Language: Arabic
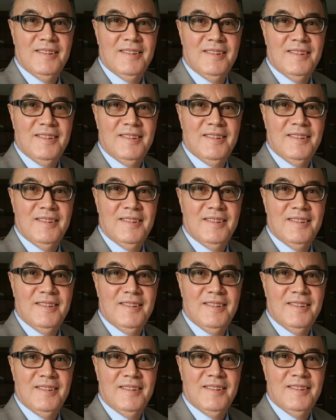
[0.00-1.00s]
كل ما
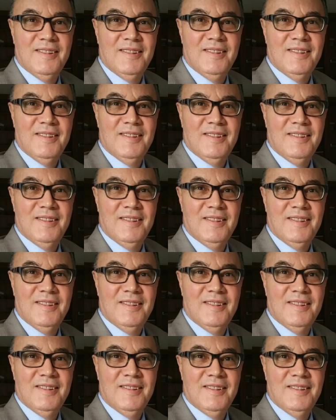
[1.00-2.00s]
يقوم به
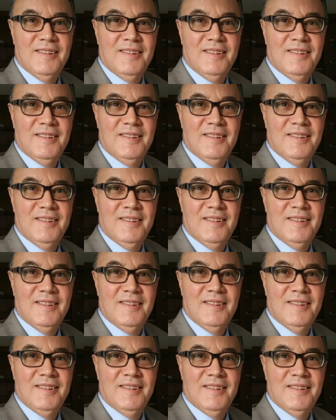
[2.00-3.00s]
جالس في
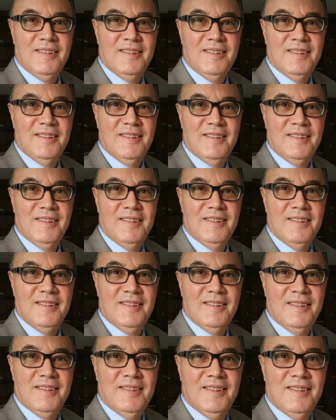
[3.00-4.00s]
مكتبه
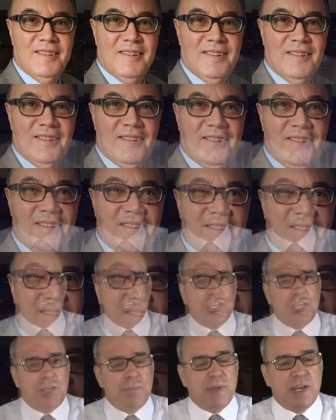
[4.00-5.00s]
ينتظر ما
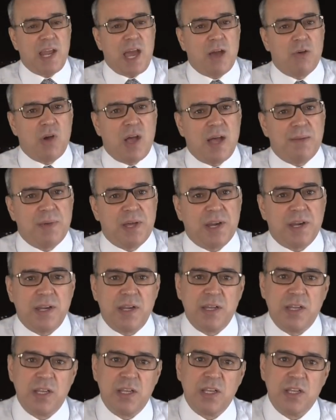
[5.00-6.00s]
تأتيه من أوامر
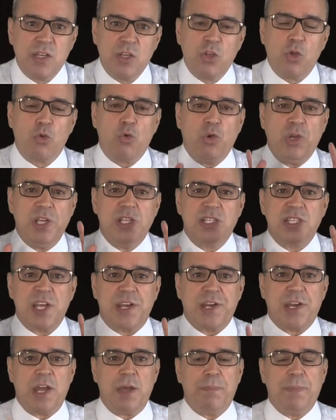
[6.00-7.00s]
يروح
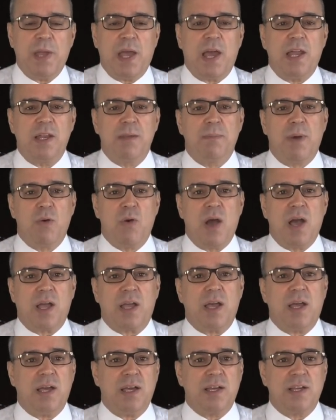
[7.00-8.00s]
يصرح بها
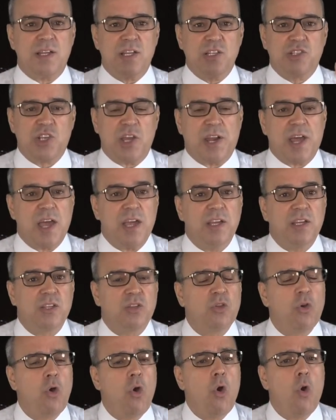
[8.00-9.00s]
لمواقع الجرائد
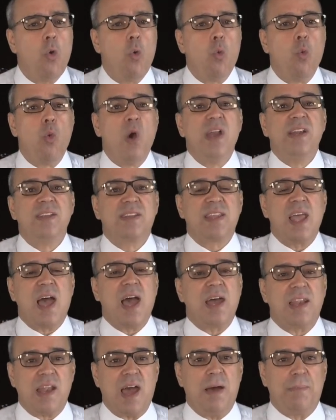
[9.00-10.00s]

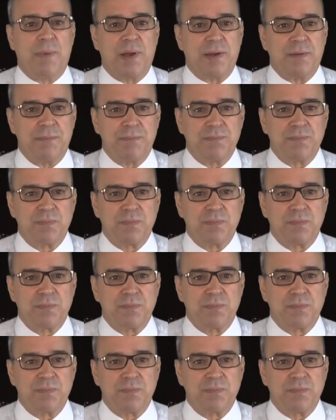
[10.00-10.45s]
وانتهى الأمر